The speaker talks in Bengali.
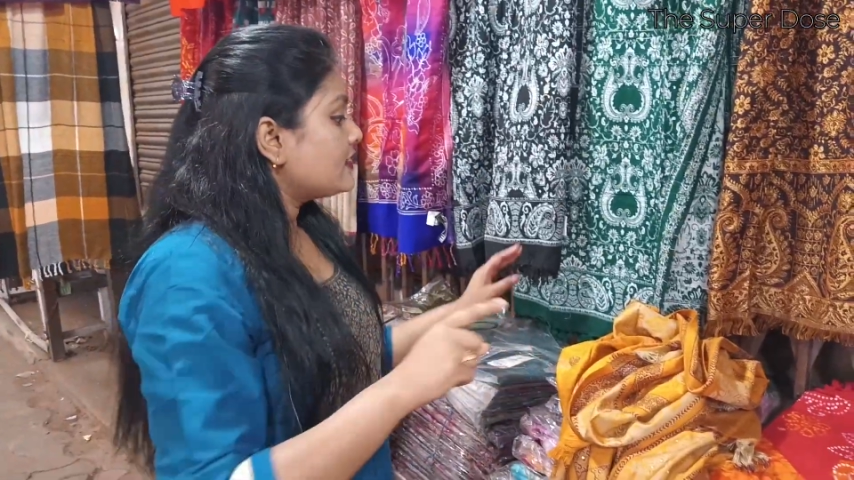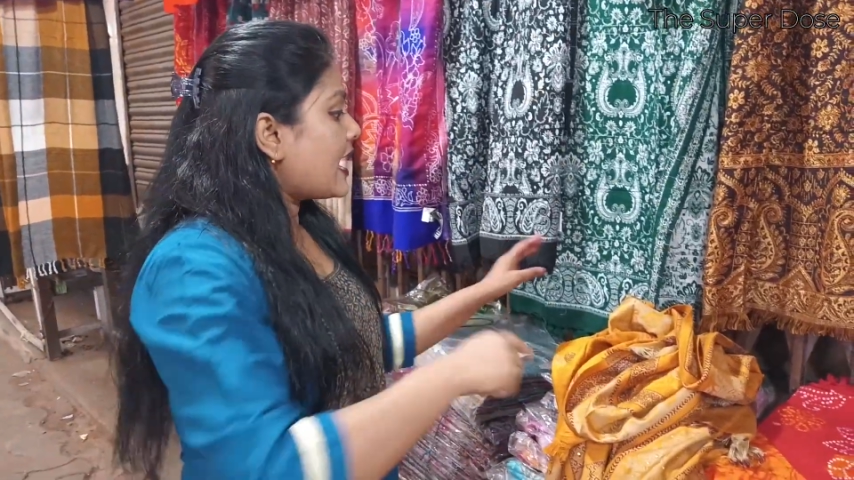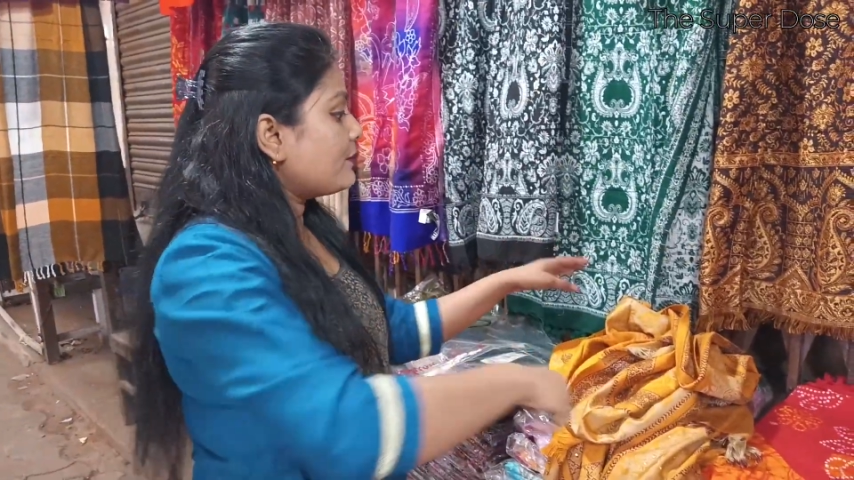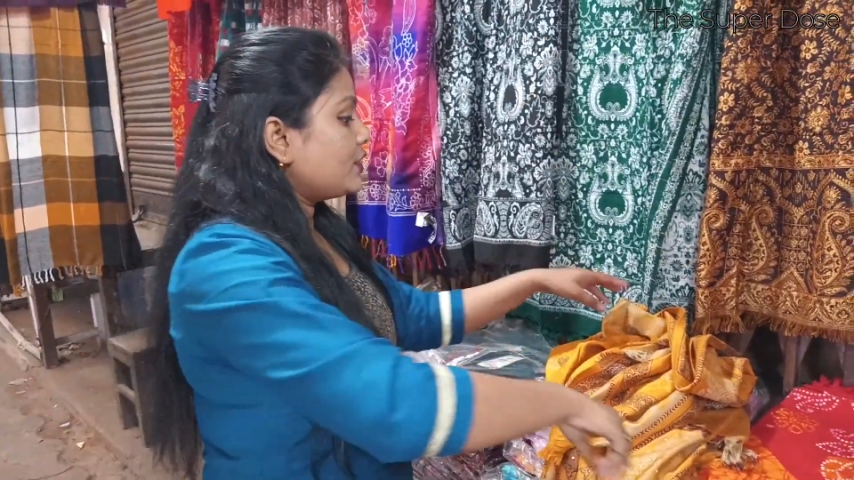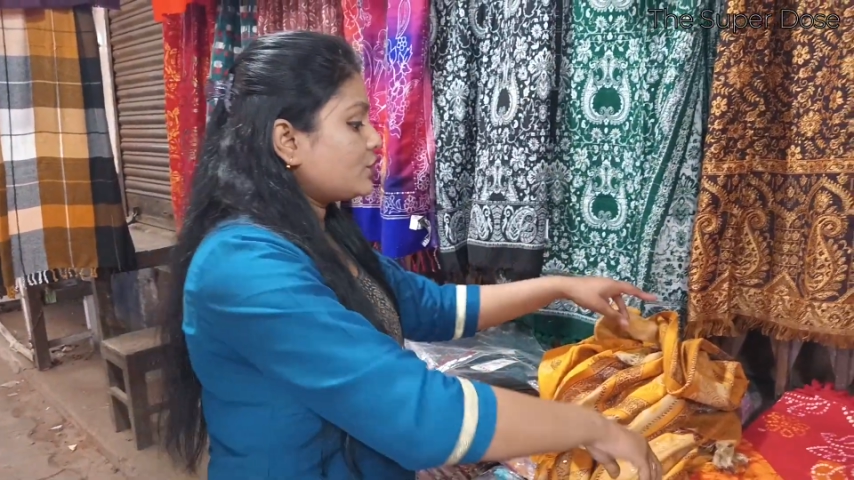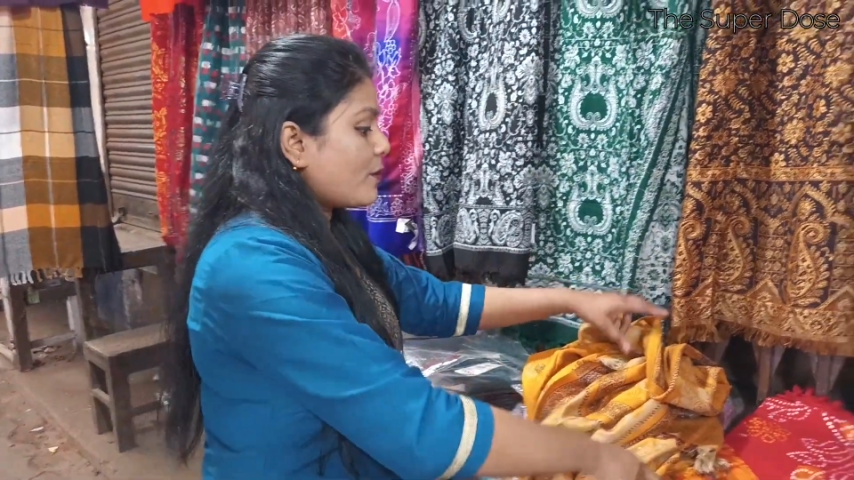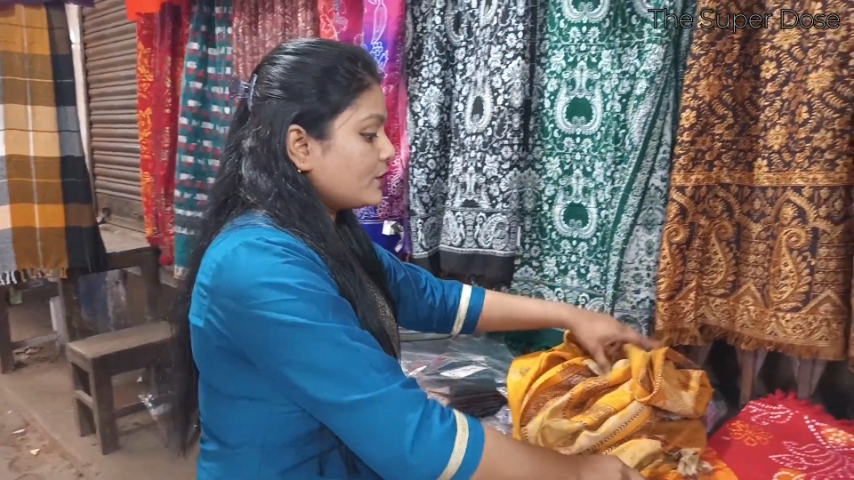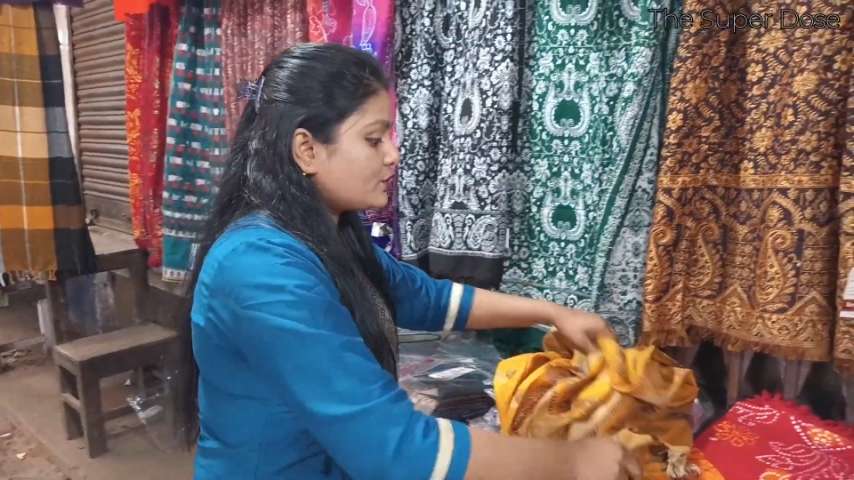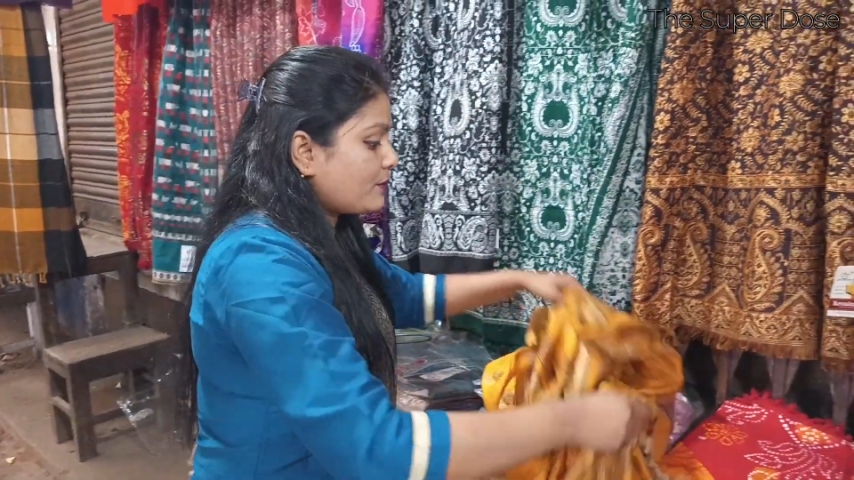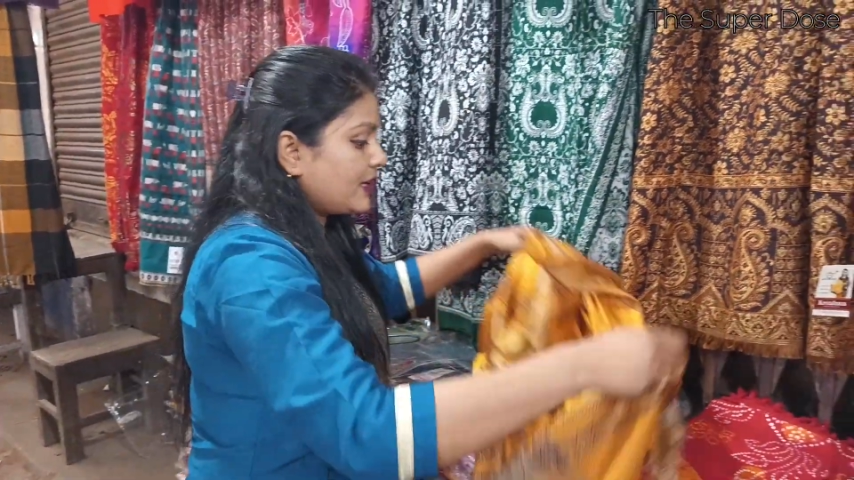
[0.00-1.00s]
তার মধ্যে
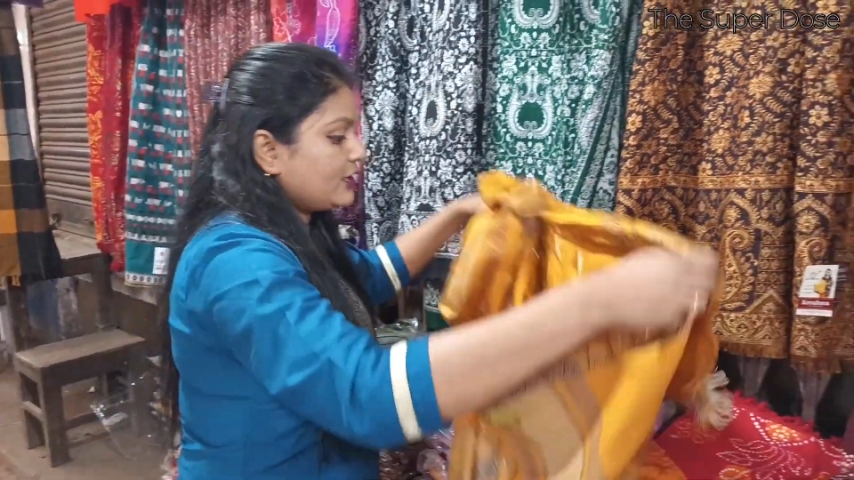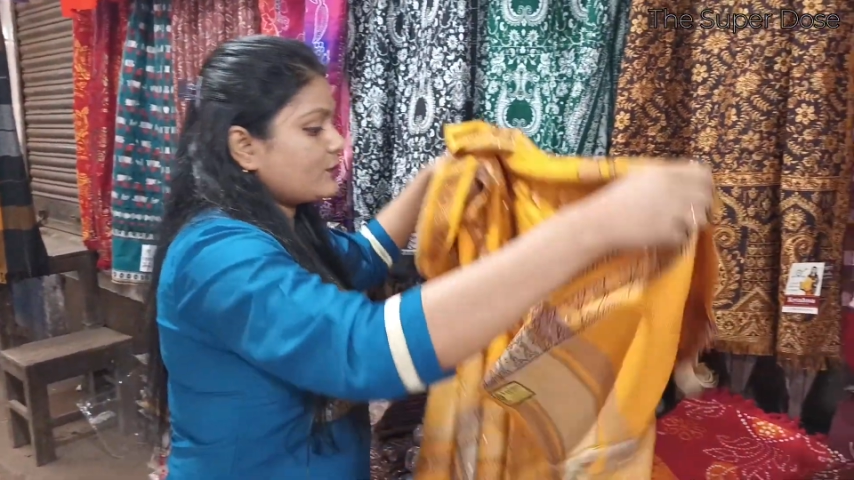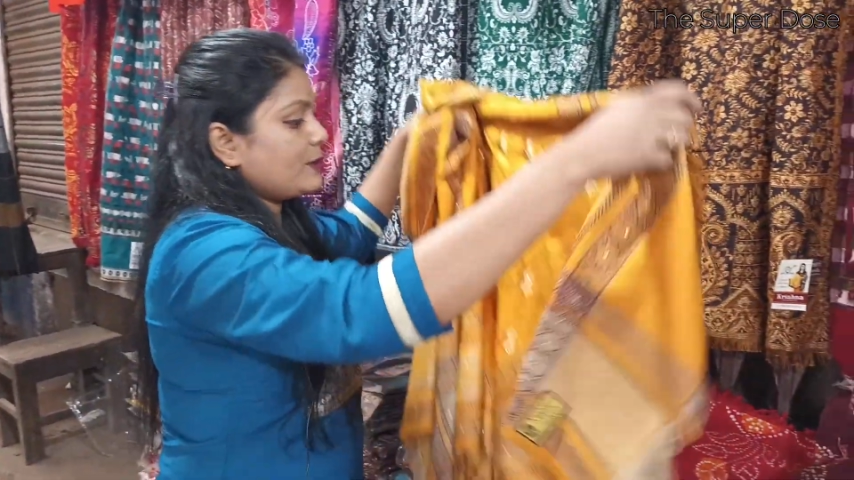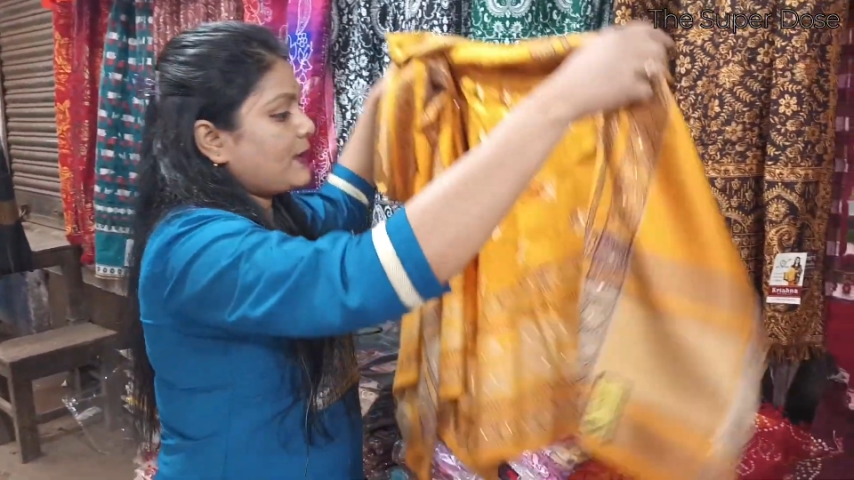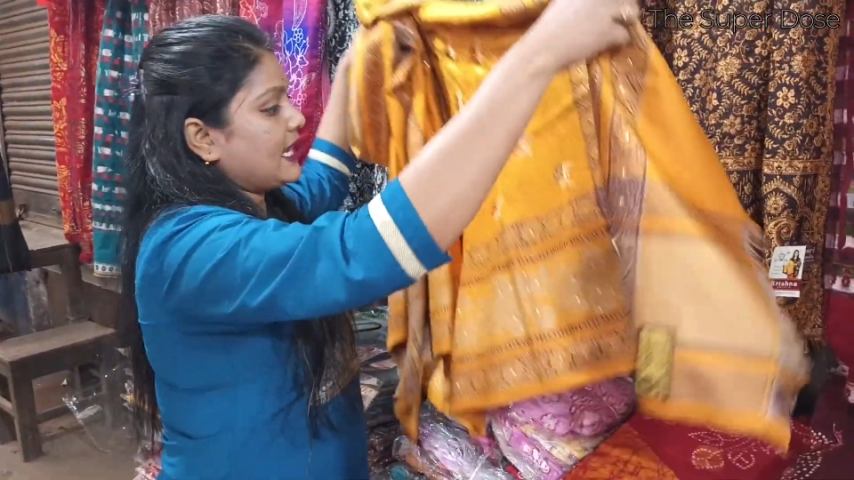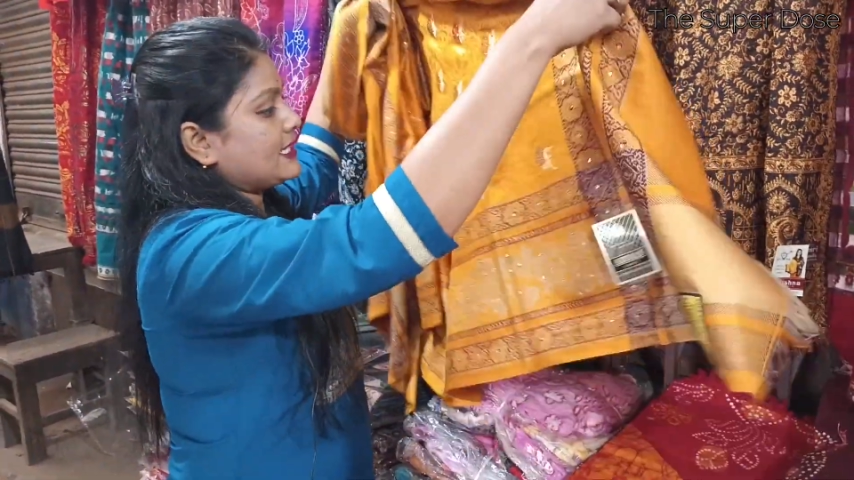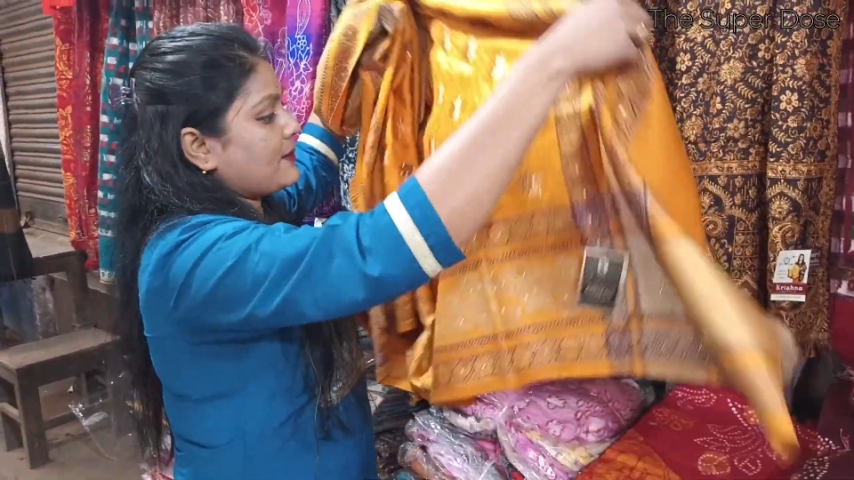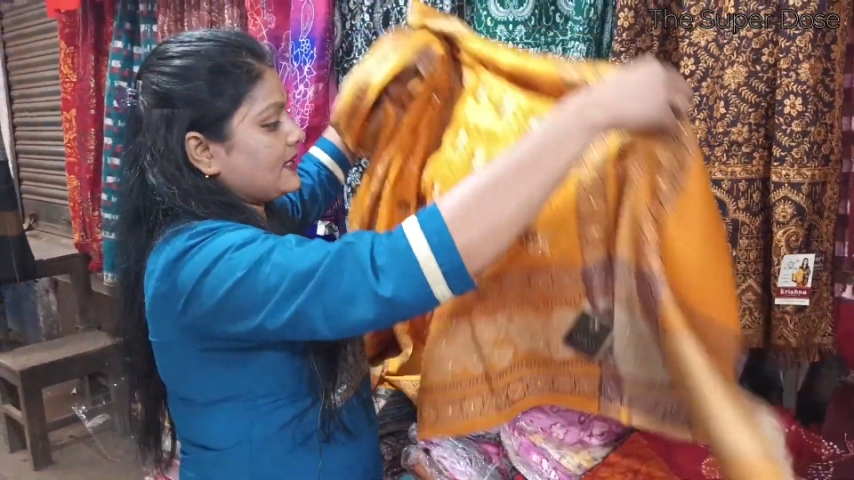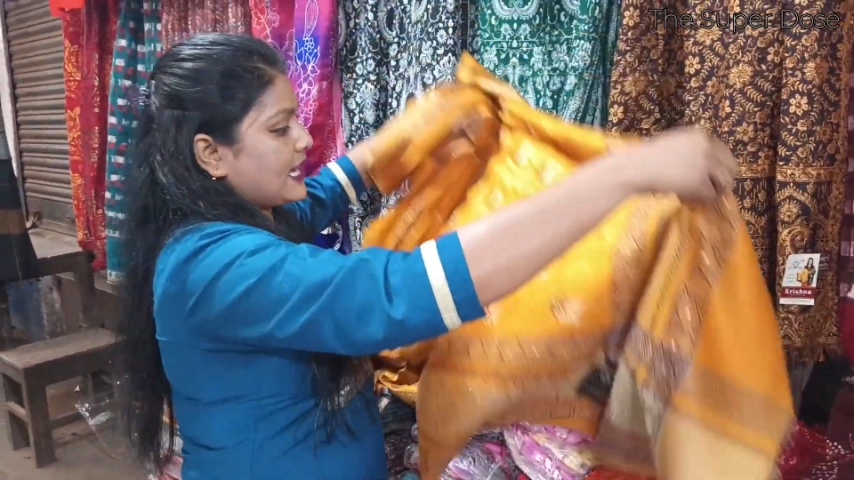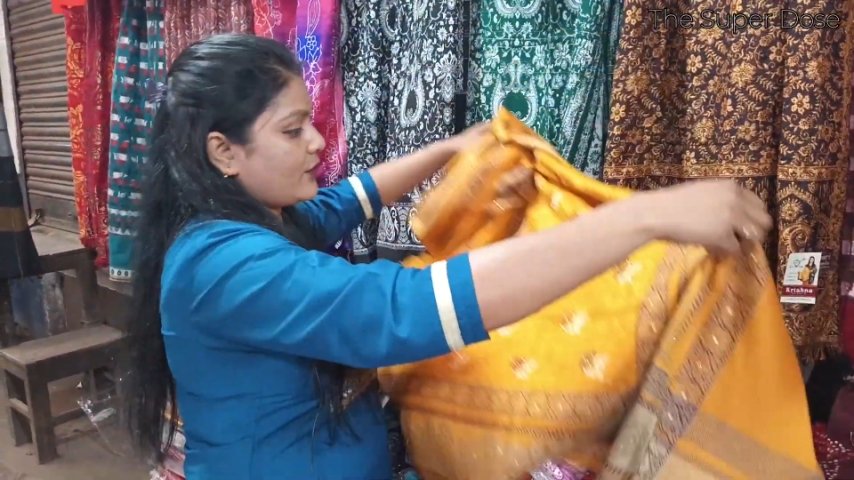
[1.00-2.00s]
সমস্ত প্রিন্ট তুমি পেয়ে
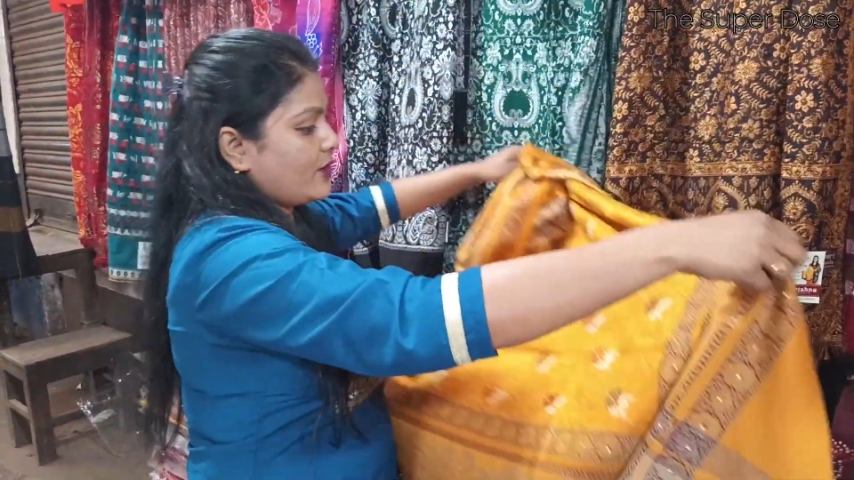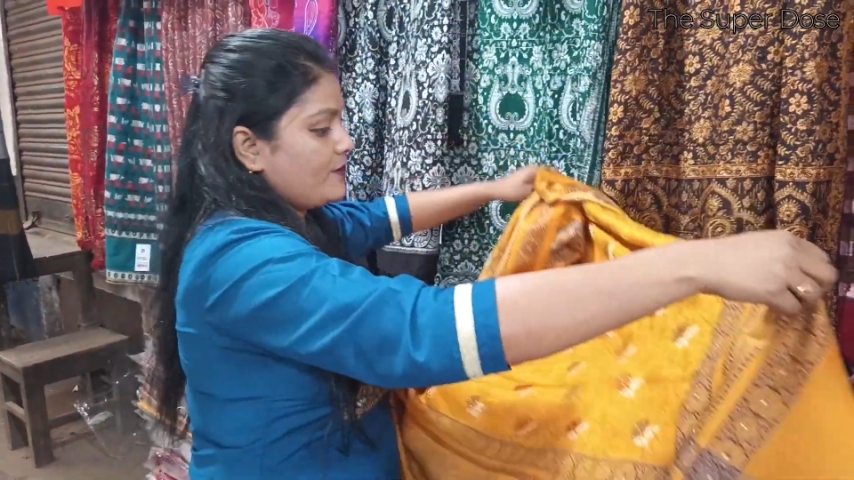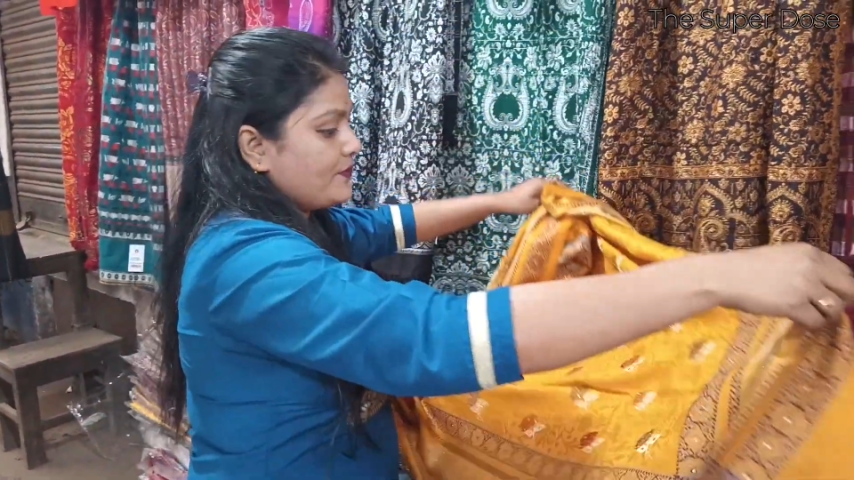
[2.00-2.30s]
যাবে দেখো